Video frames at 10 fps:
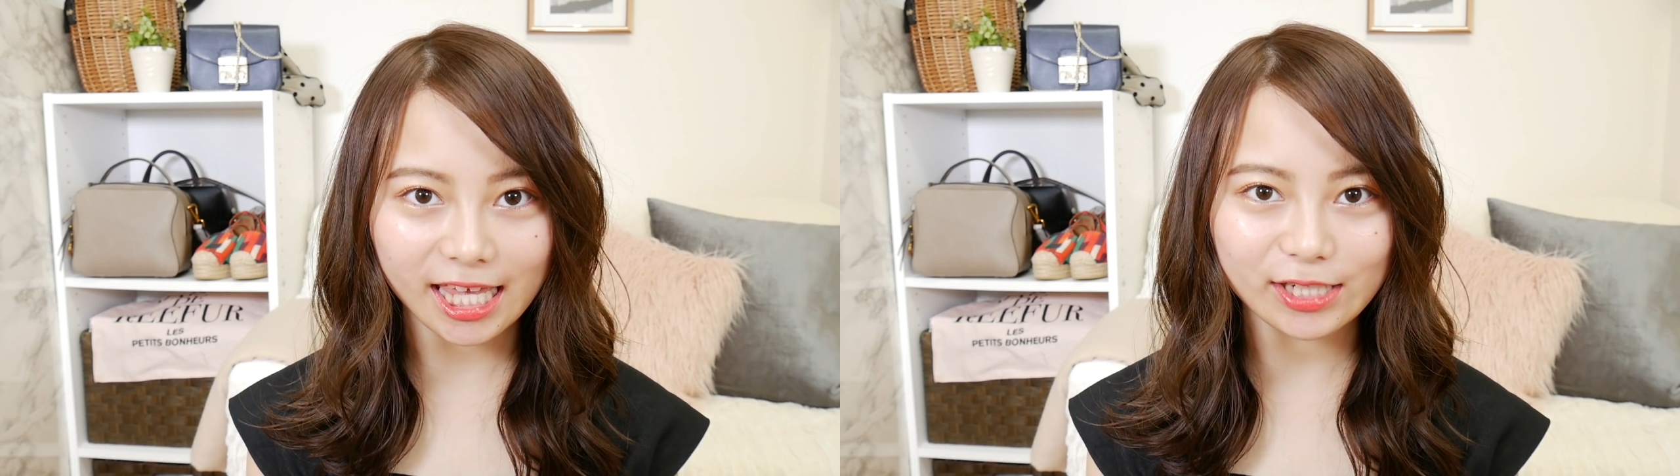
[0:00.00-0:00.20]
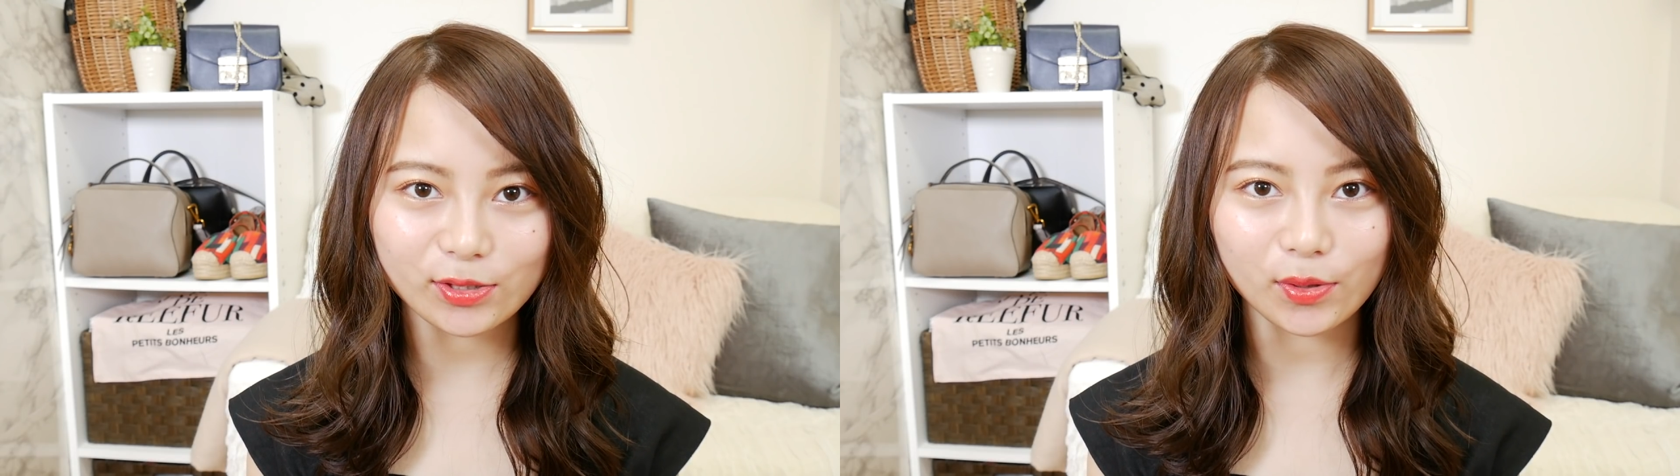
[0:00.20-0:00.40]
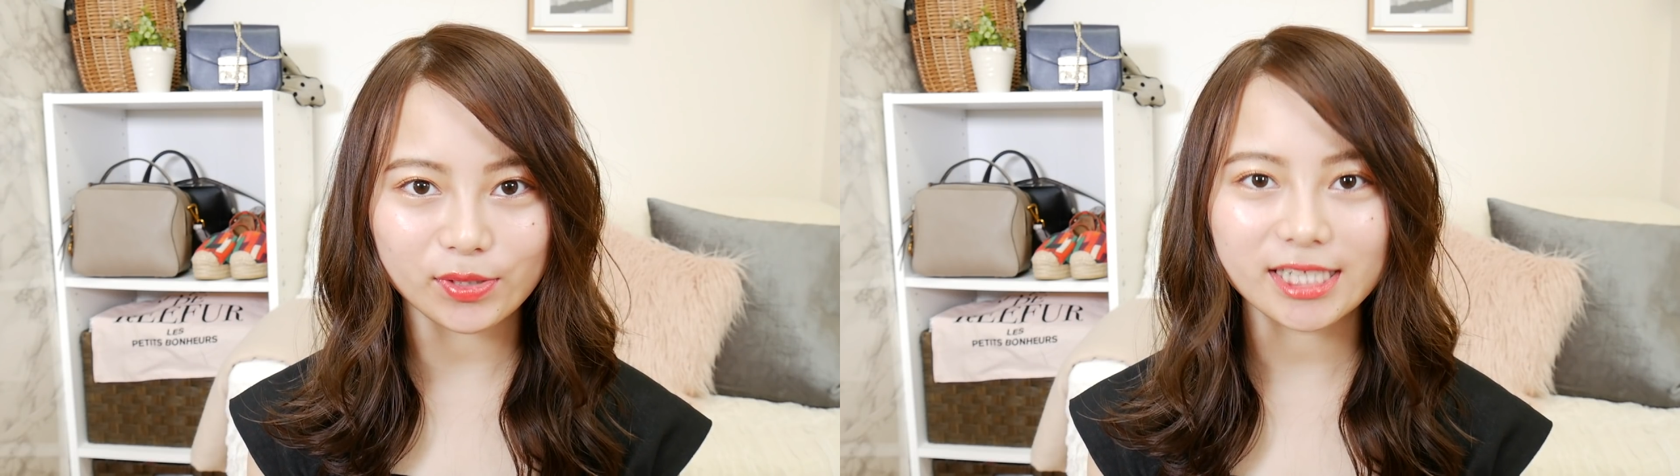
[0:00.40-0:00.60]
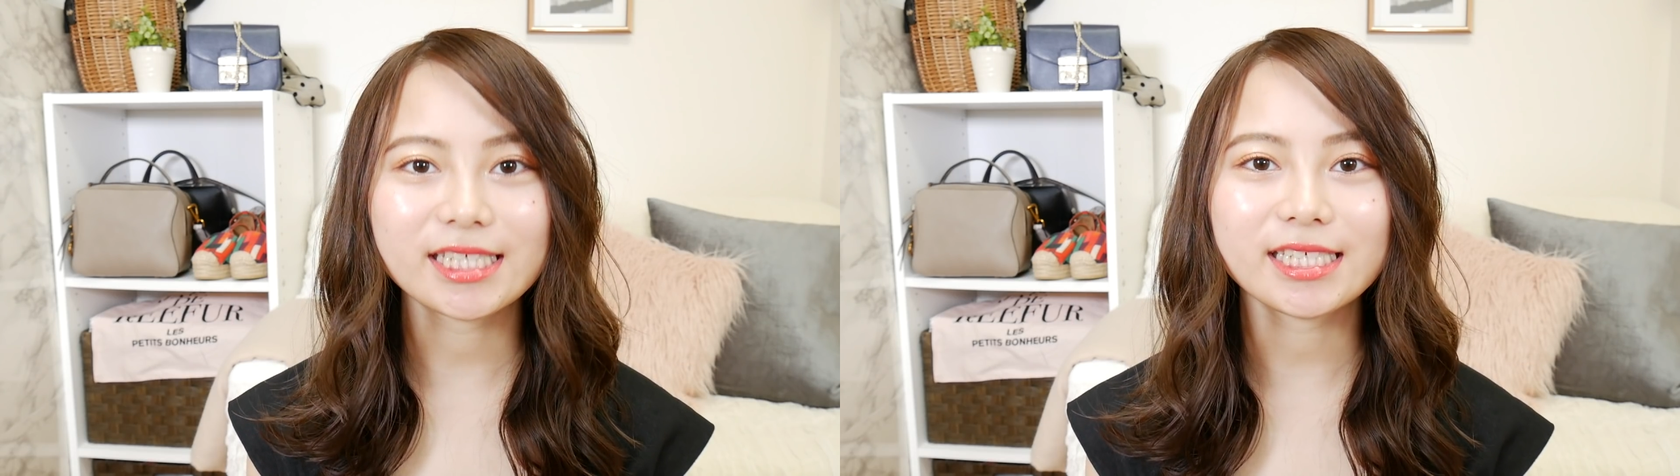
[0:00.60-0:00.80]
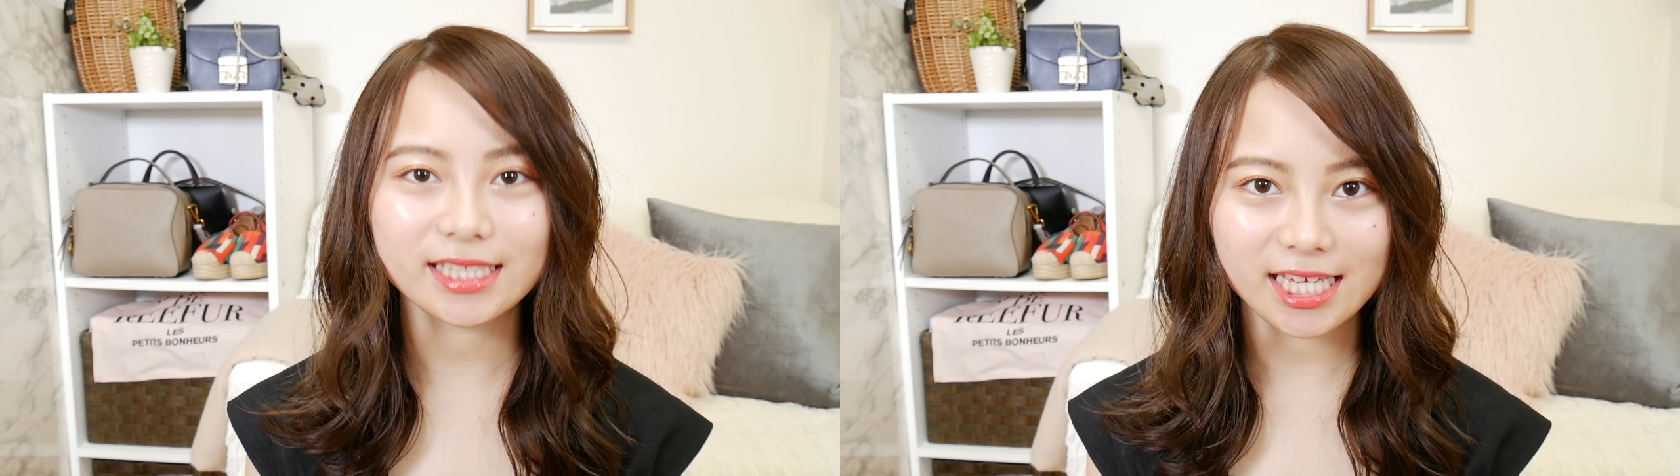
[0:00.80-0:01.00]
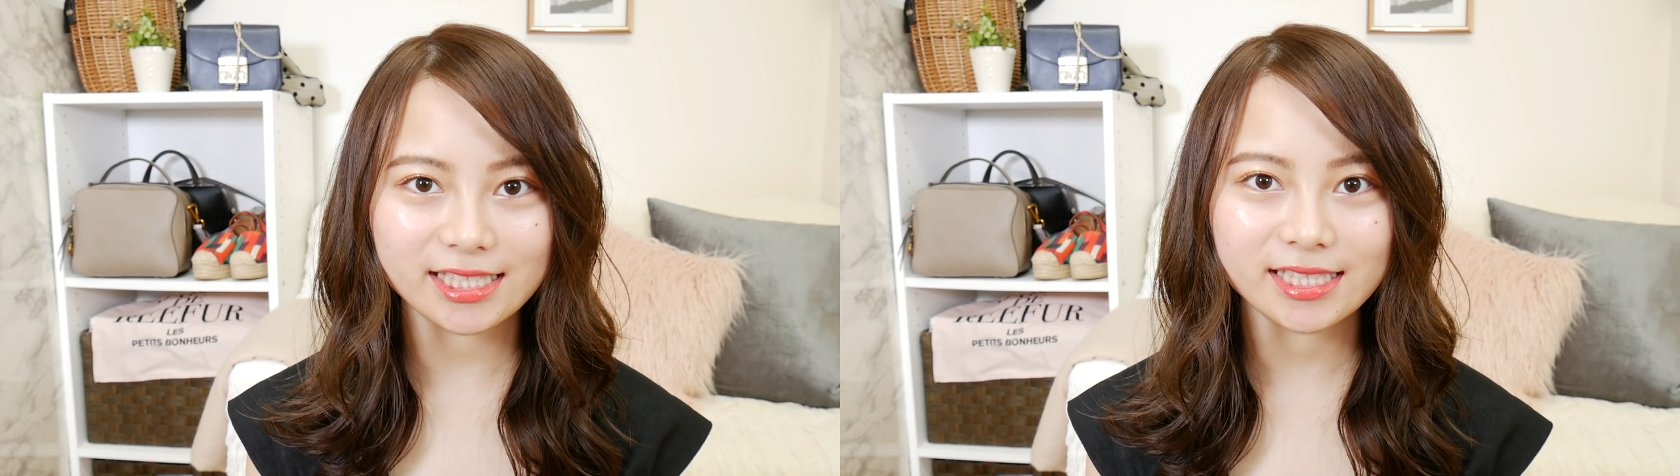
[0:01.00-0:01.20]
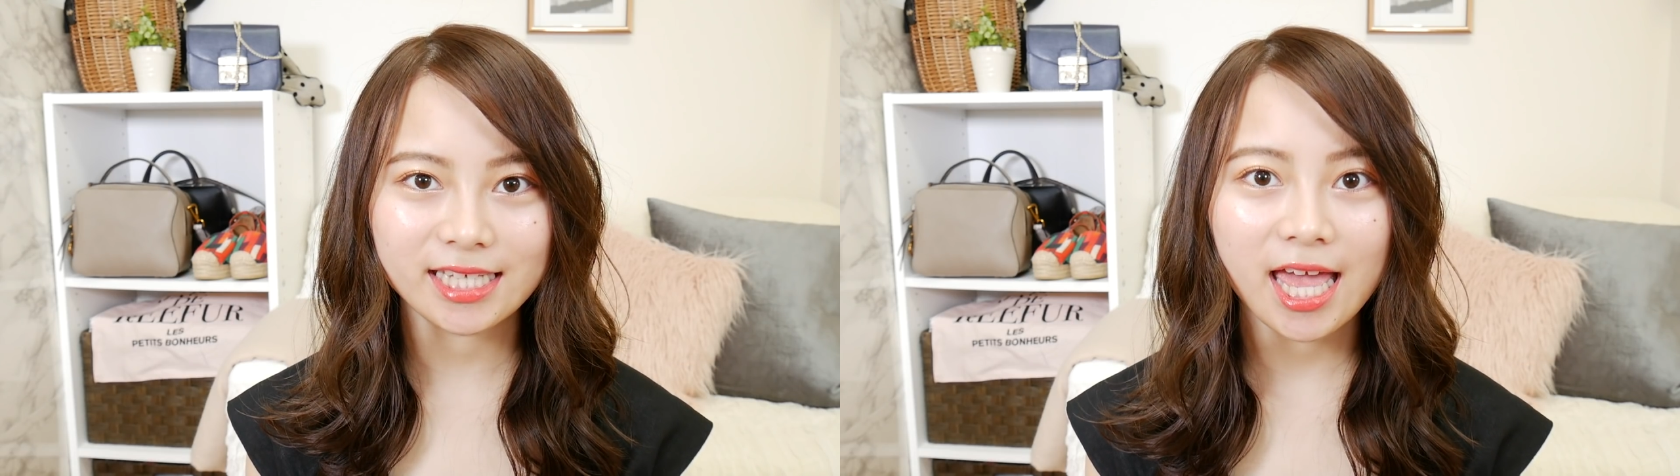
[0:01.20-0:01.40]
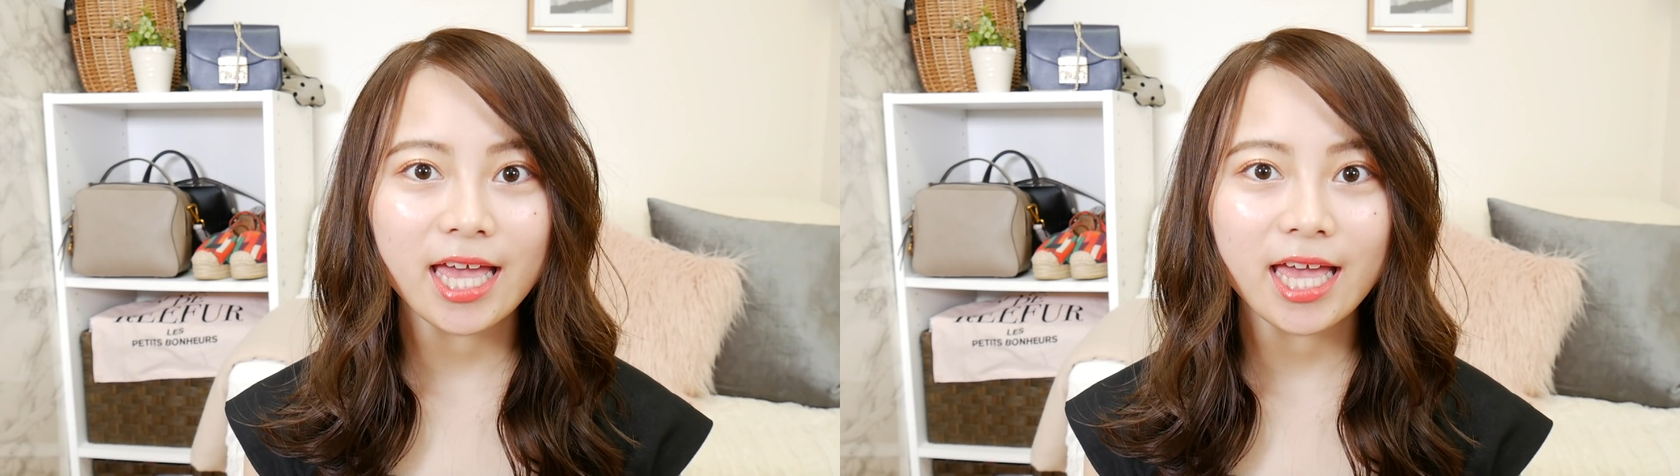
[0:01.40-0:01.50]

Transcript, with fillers: けると嬉しいです。